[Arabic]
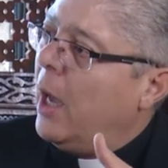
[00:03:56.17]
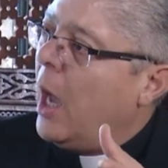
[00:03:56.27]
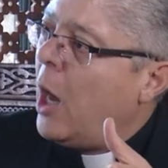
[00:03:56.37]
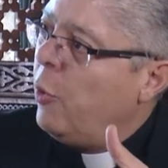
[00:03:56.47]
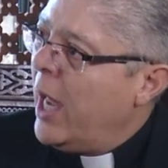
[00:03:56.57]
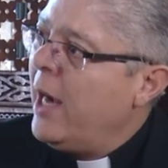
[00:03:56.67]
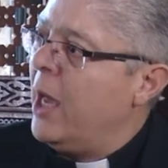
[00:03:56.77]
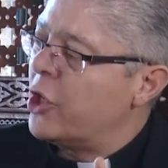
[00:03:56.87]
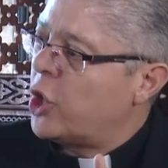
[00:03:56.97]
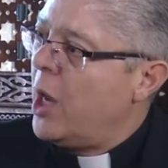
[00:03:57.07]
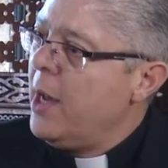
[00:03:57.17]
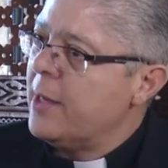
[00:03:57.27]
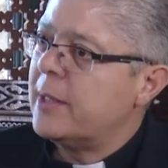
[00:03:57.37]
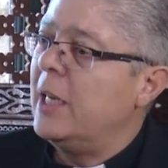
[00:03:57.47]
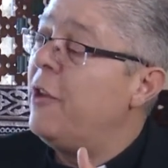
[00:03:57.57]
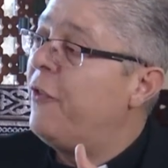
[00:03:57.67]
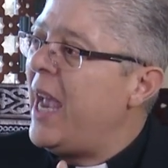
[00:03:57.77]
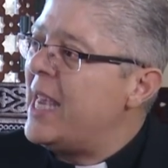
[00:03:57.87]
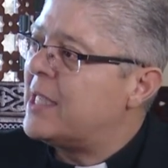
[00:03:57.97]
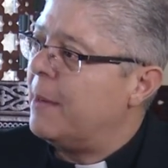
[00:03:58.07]
هؤلاء الأشخاص اللي في
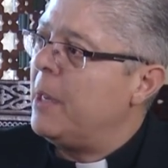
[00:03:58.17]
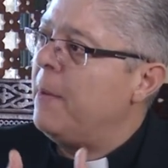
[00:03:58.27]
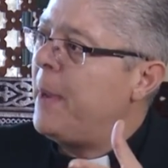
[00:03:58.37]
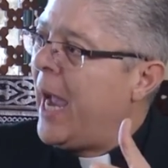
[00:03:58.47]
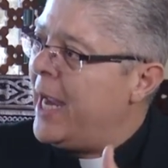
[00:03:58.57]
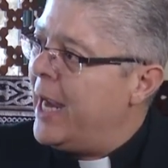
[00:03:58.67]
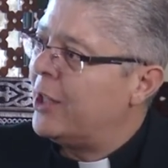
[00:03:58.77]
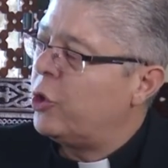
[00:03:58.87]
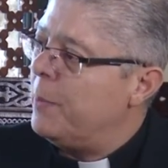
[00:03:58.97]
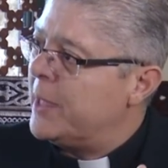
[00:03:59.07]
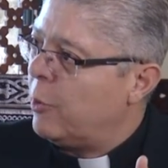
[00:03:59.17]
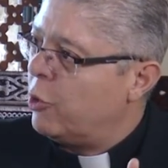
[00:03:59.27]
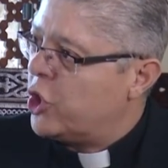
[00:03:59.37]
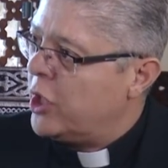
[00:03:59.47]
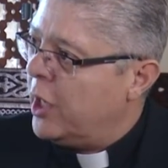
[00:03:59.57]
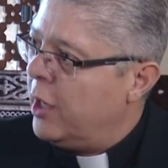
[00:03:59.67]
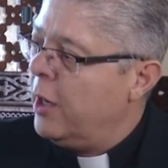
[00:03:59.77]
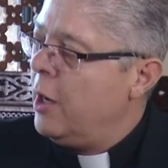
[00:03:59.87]
أزمة بحياتهم الزوجية